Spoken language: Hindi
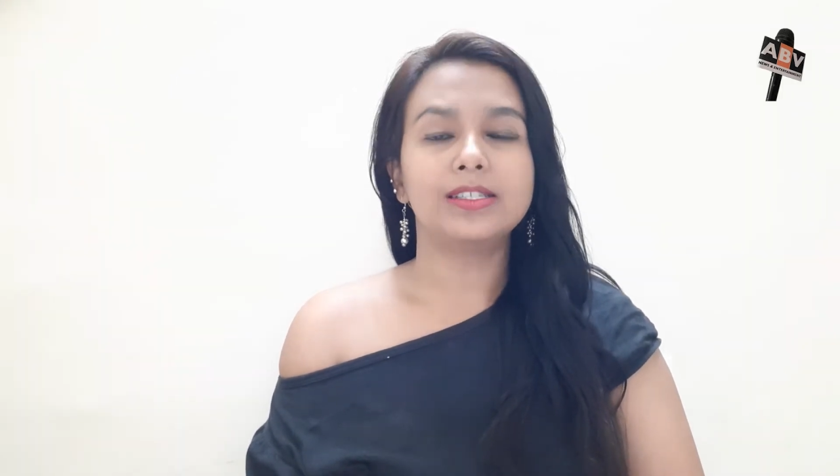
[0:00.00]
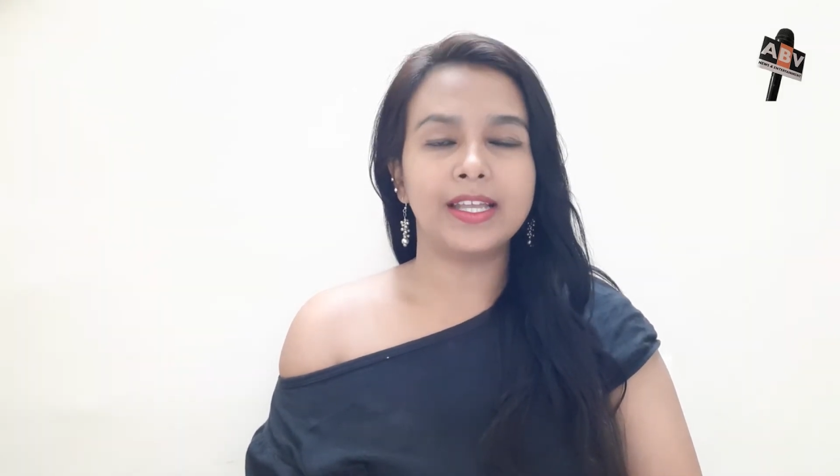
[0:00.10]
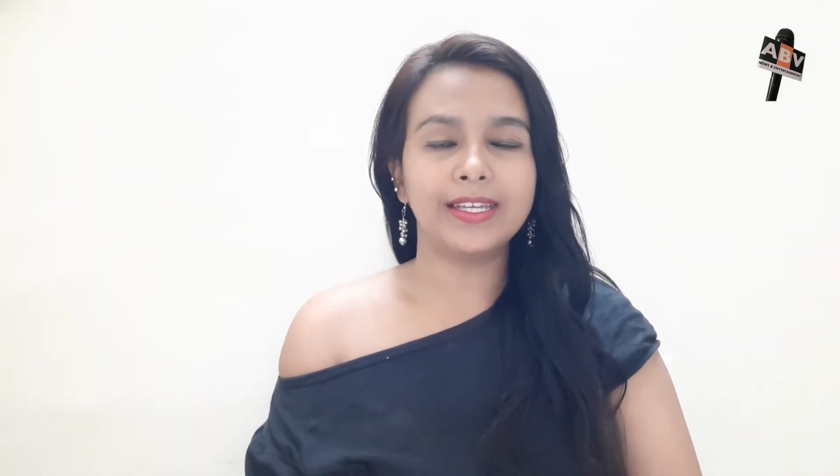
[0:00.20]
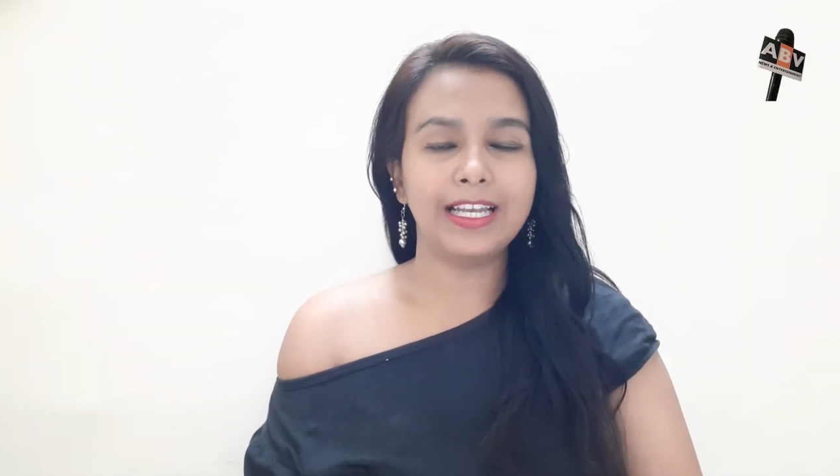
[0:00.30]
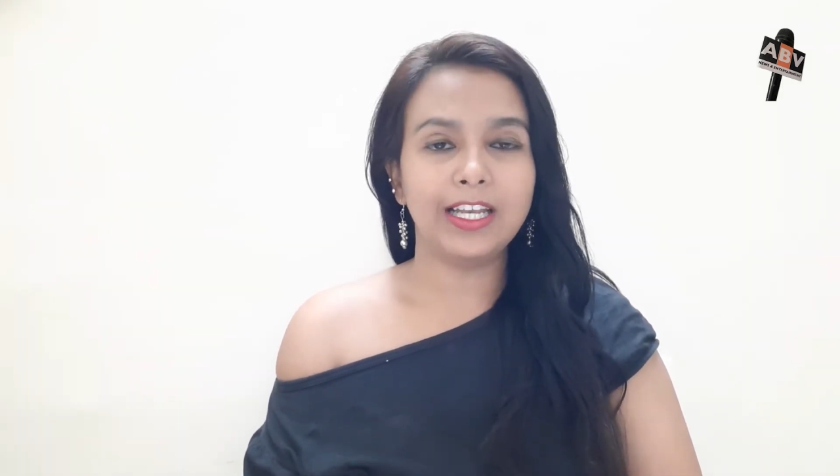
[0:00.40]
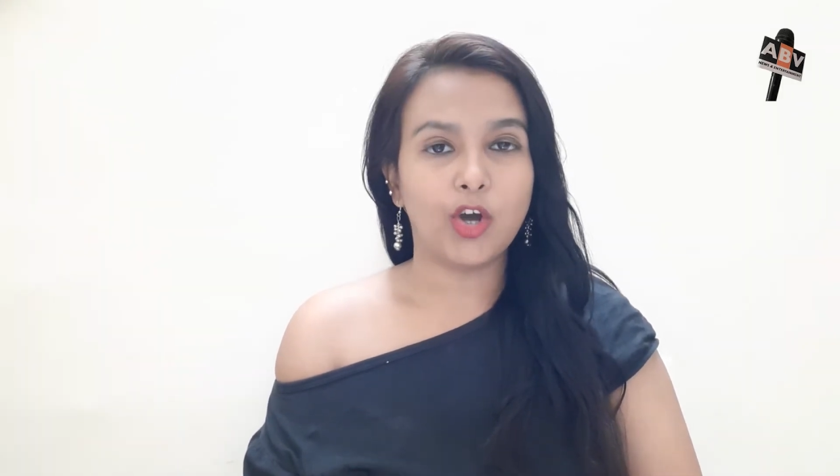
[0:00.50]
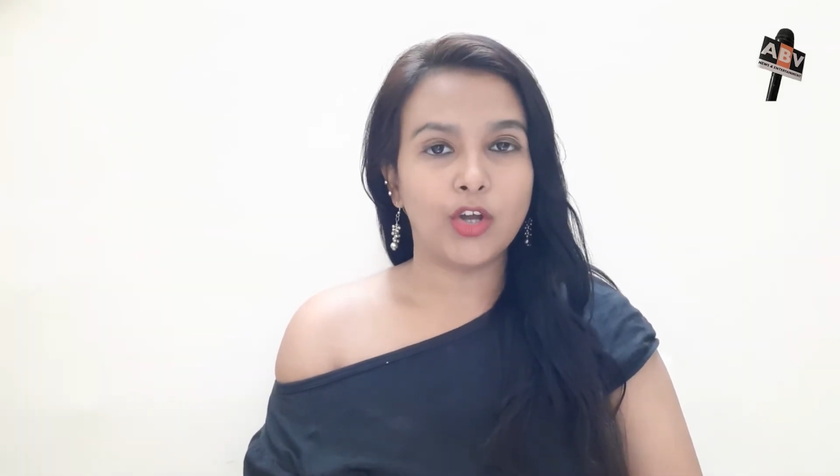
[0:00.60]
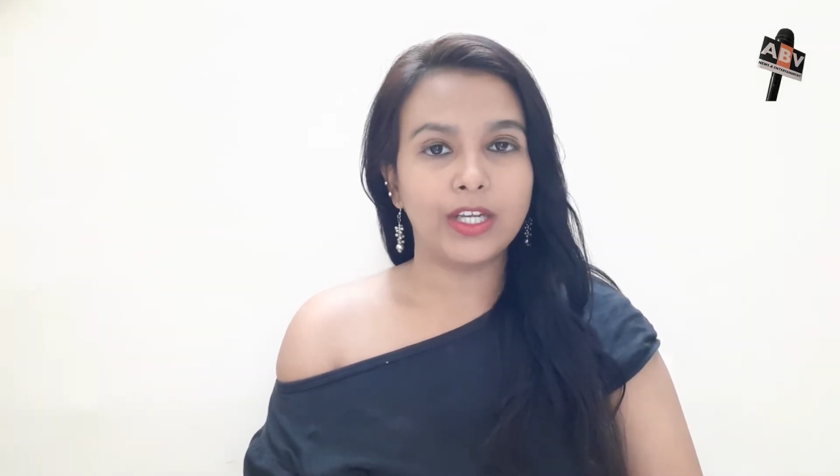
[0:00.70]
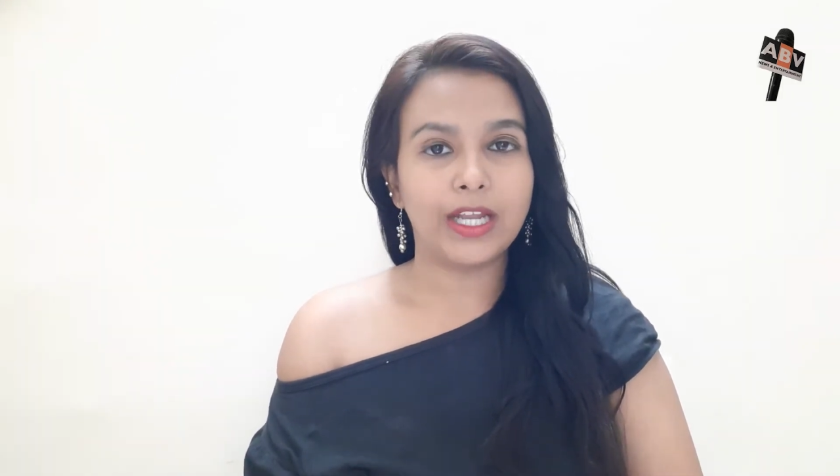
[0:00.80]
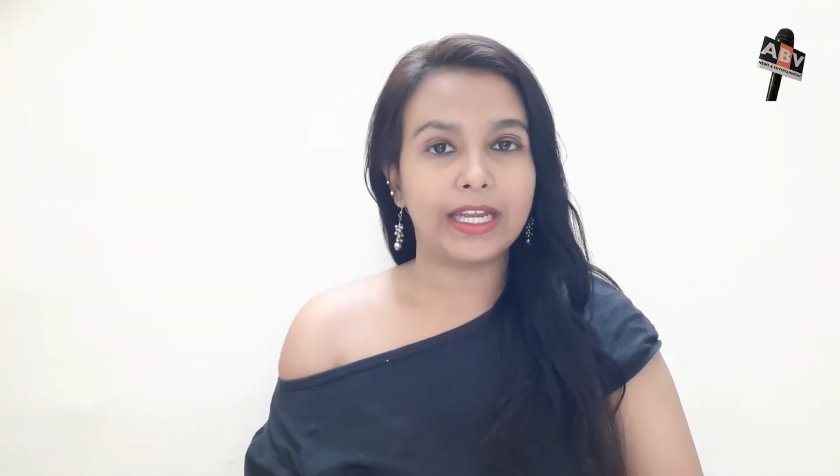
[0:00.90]
सनी
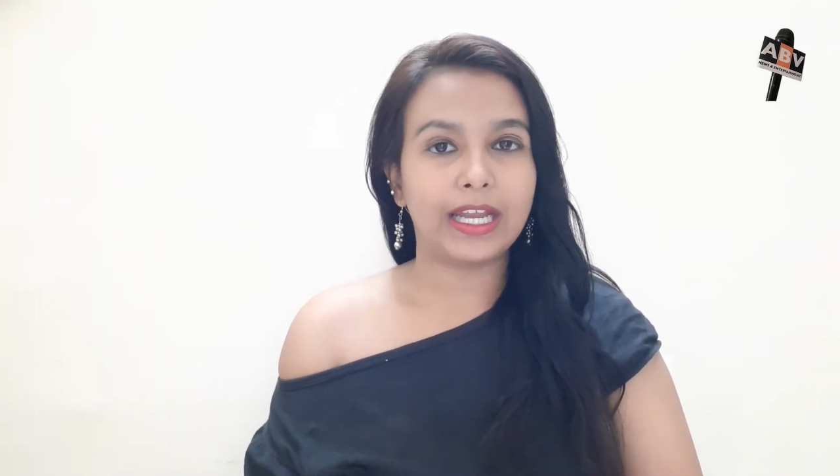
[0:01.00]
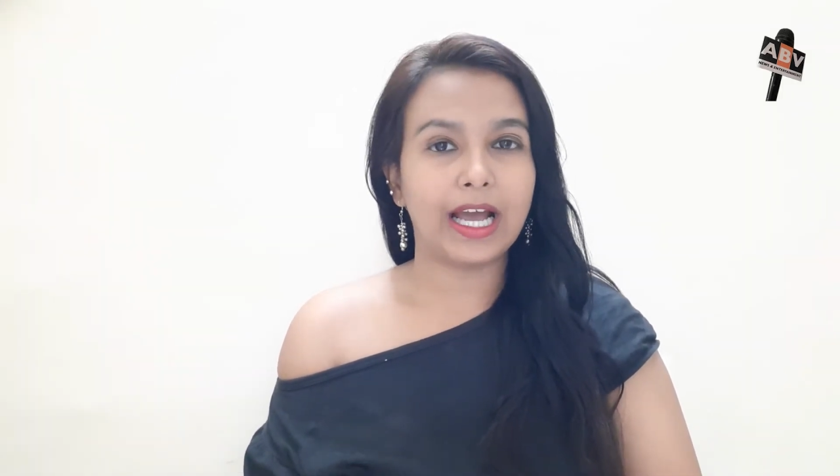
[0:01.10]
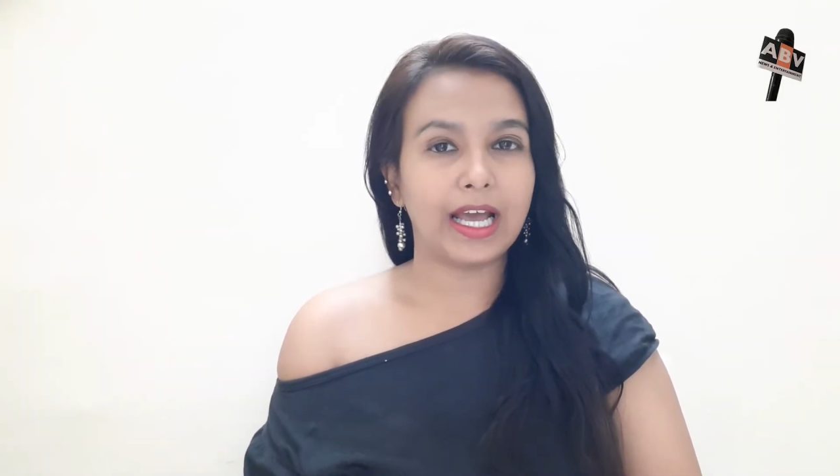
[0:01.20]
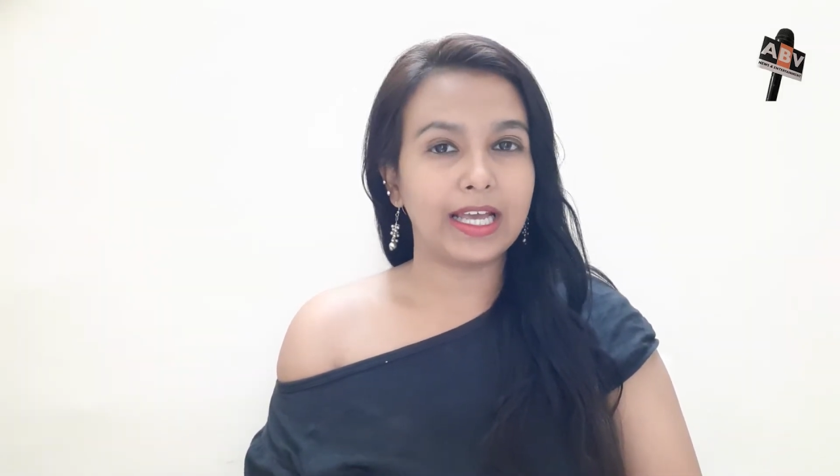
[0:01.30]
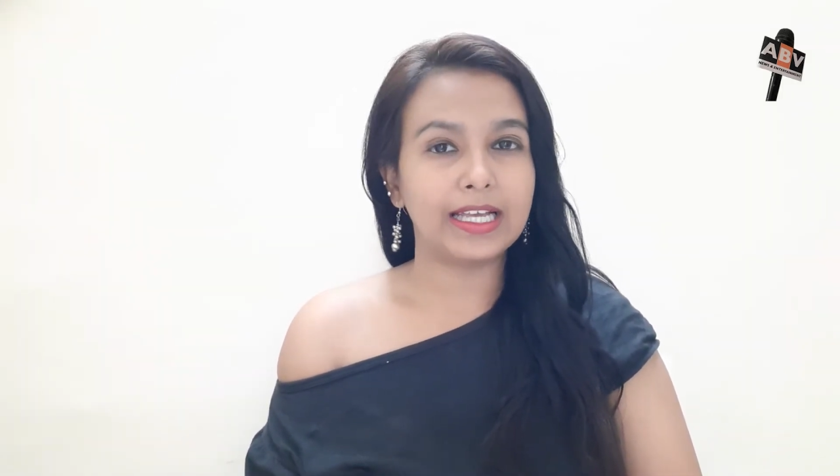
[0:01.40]
लियोनी ने क्या